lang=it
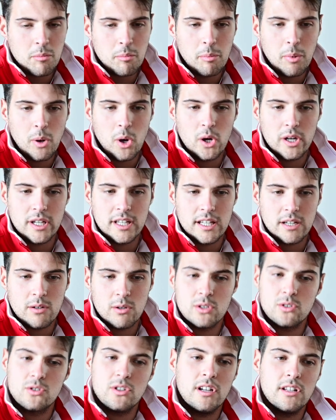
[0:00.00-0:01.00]
Poi
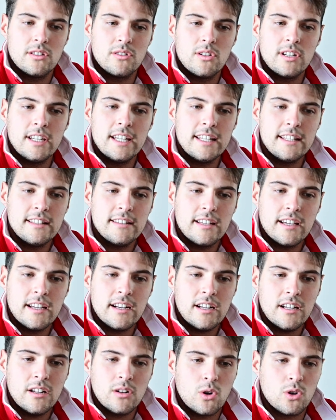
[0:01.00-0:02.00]
quando sono andato
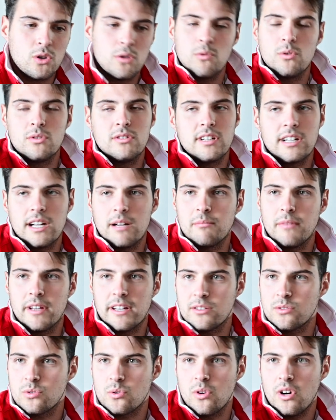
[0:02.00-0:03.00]
all'Inter ho dovuto
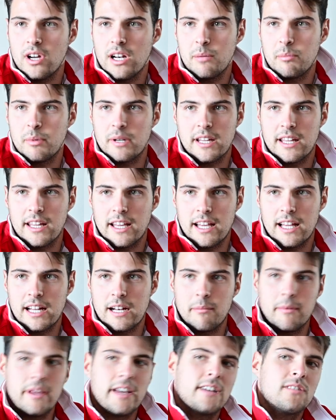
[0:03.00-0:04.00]
cambiare scuola perché
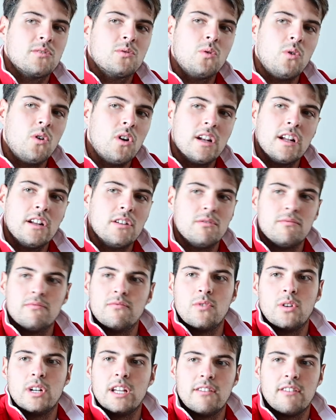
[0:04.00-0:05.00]
la mia ex scuola
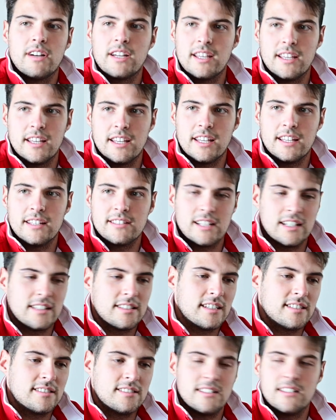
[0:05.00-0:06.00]
non voleva che
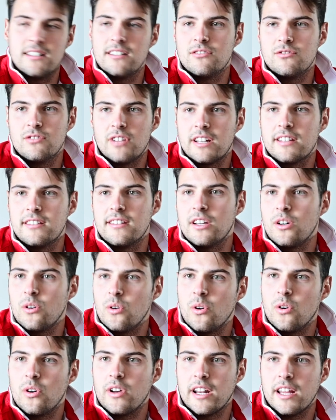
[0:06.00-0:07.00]
saltassi certe
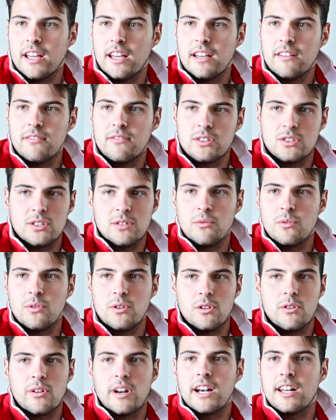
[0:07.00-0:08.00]
ore,
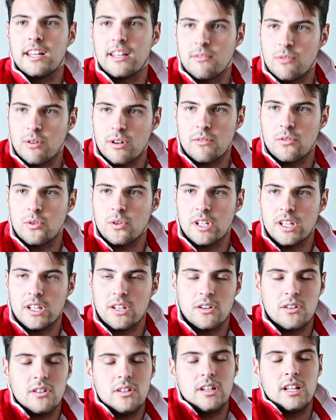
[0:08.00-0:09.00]
facevo gli orari che volevo
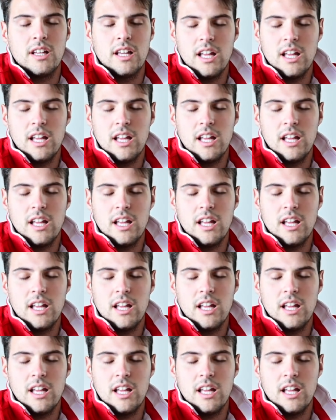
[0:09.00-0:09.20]
io